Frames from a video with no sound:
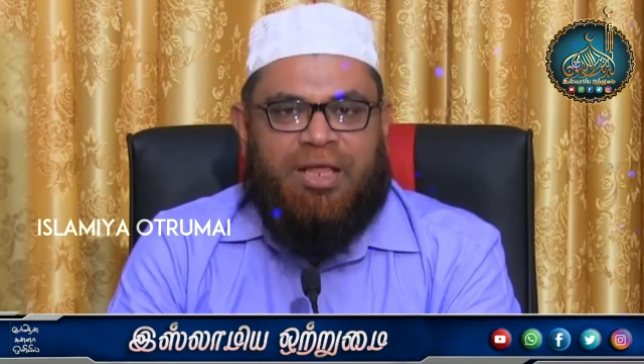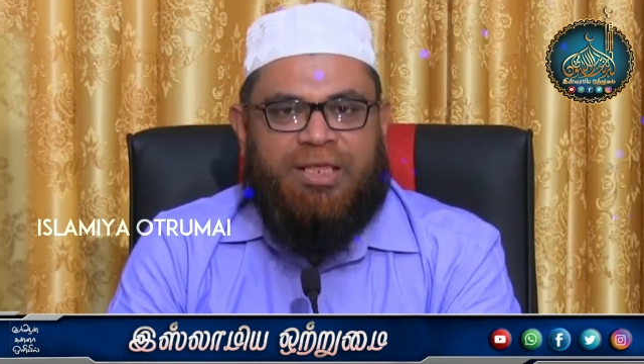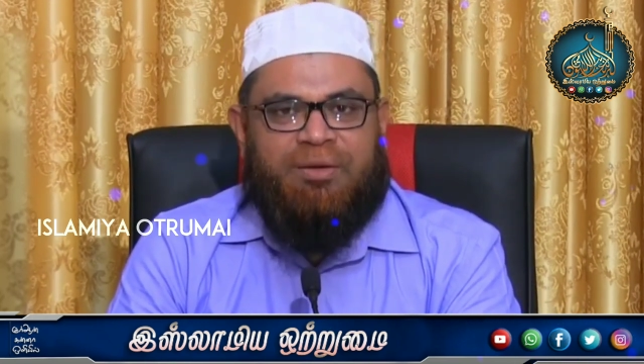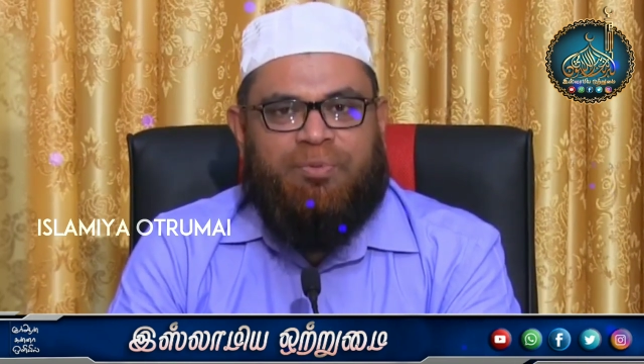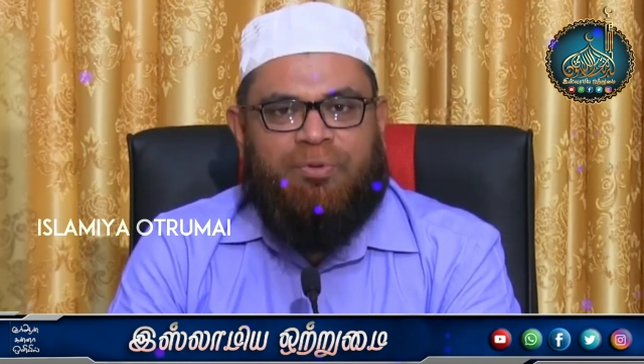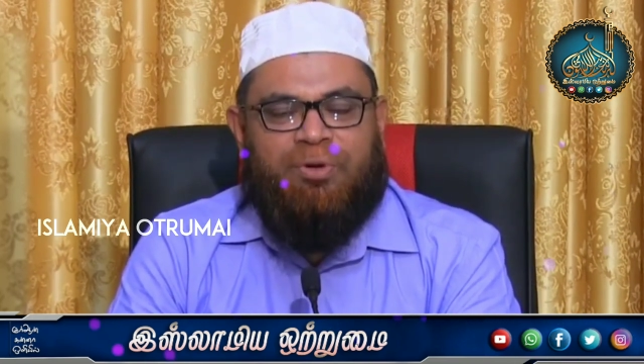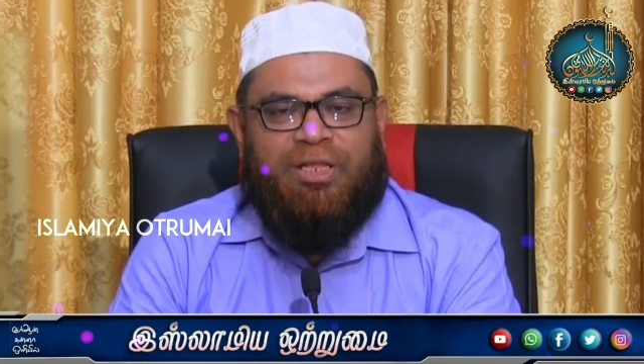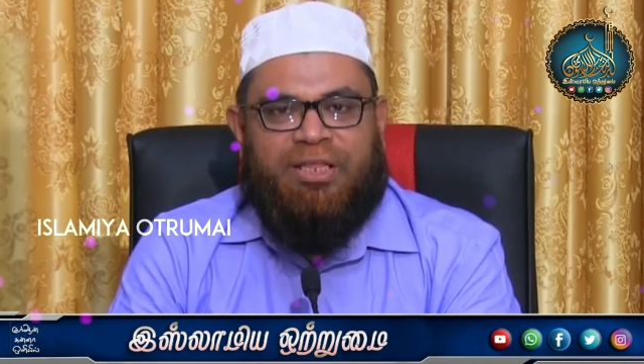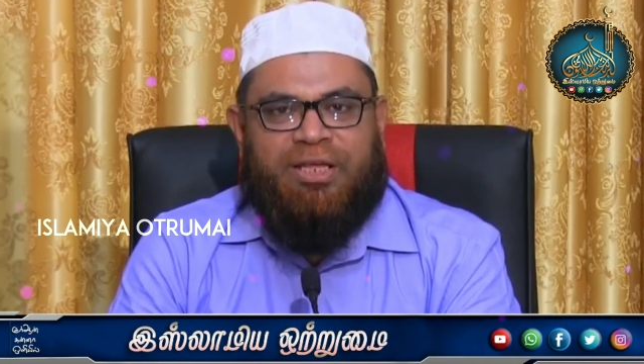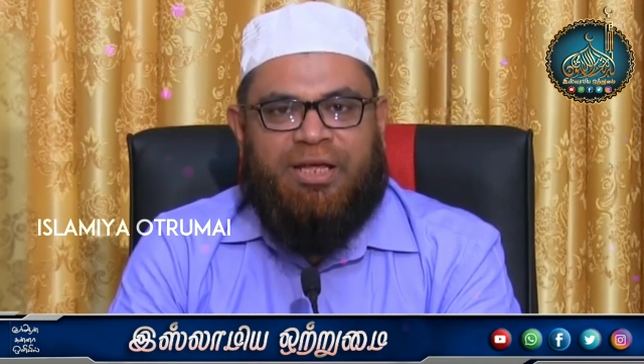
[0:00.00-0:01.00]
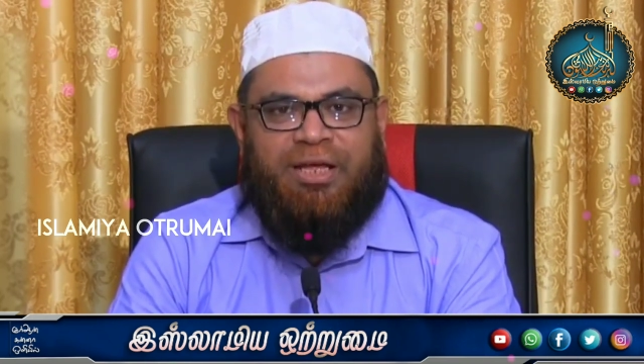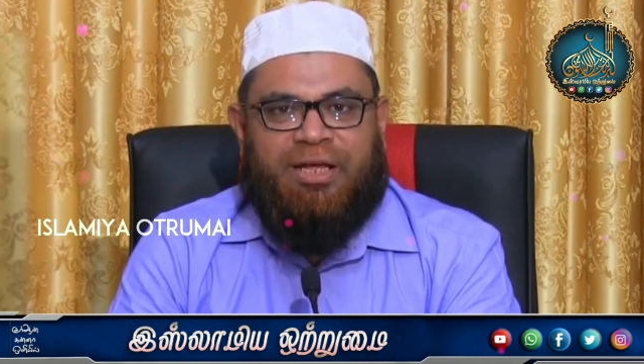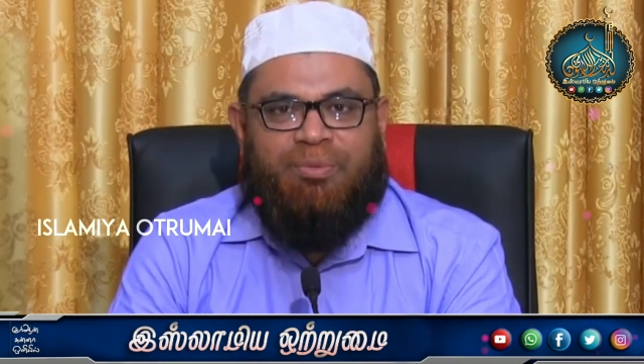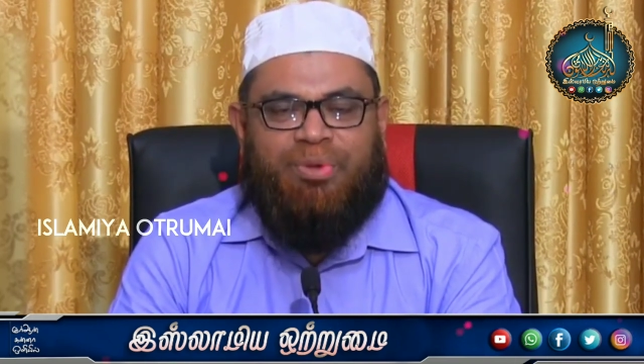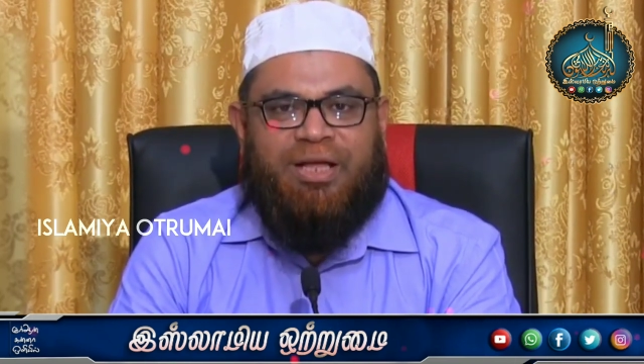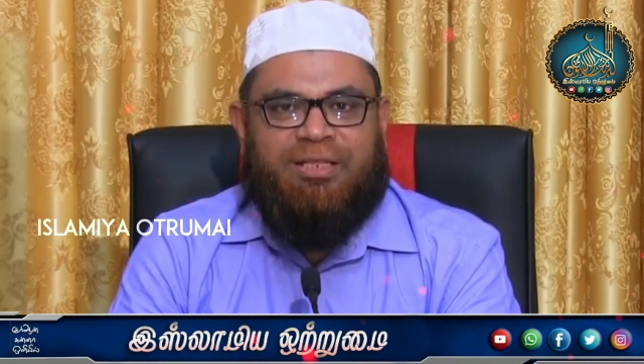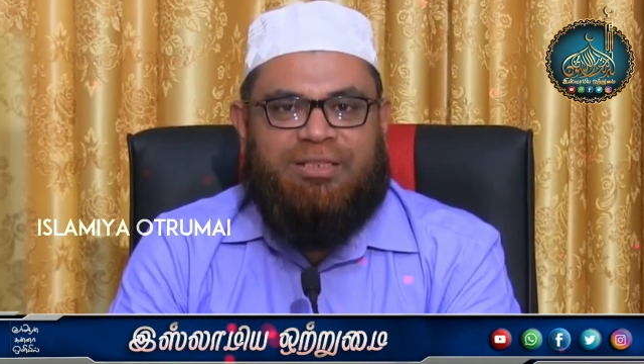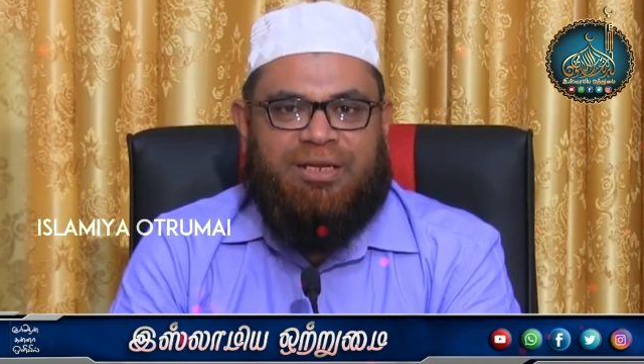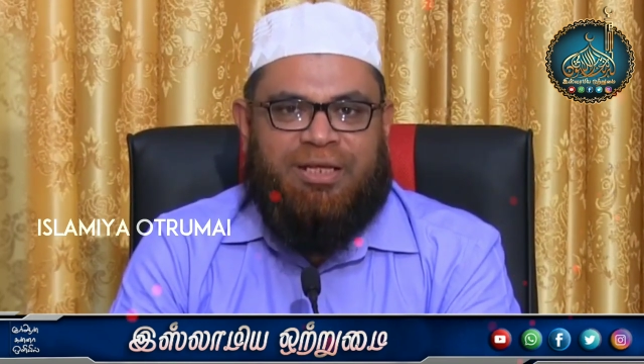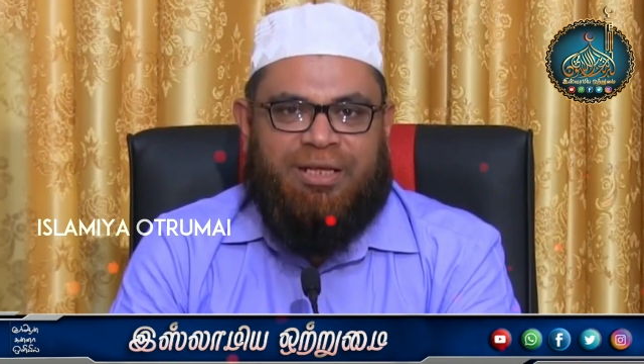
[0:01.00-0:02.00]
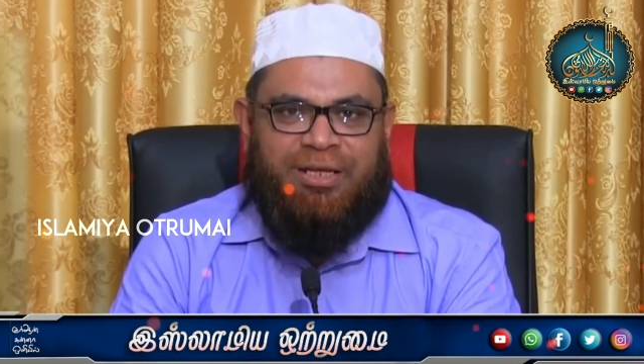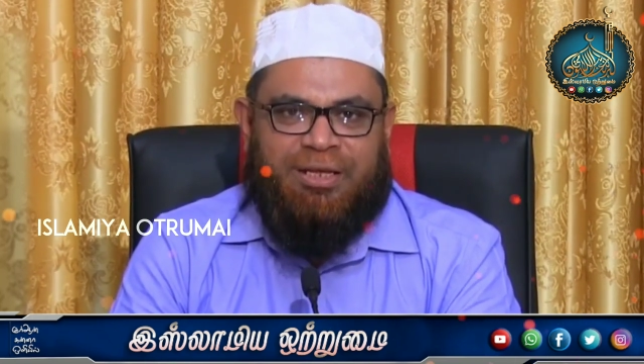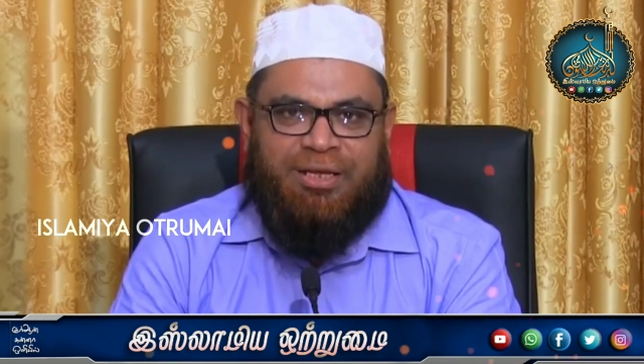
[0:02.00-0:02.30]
அதே போன்று அந்த மாதத்திலே